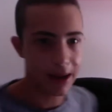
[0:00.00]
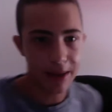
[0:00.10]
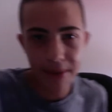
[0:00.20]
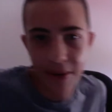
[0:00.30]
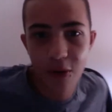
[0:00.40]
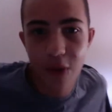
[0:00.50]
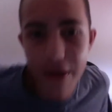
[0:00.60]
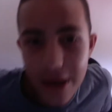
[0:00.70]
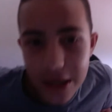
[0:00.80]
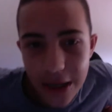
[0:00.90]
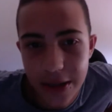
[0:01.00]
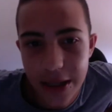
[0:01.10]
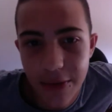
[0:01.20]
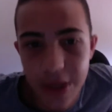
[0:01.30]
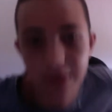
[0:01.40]
prima con quella vecchia sedia
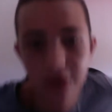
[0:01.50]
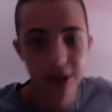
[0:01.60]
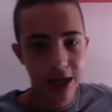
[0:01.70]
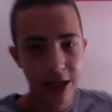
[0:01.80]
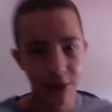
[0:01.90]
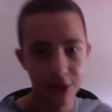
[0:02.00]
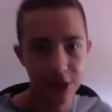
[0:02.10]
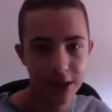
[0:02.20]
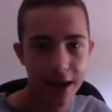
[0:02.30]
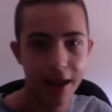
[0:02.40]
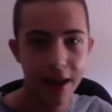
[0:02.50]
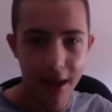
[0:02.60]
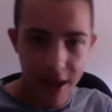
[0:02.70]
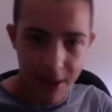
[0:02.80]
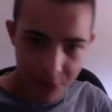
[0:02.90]
stavo sempre così, adesso posso stare
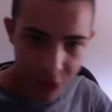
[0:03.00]
più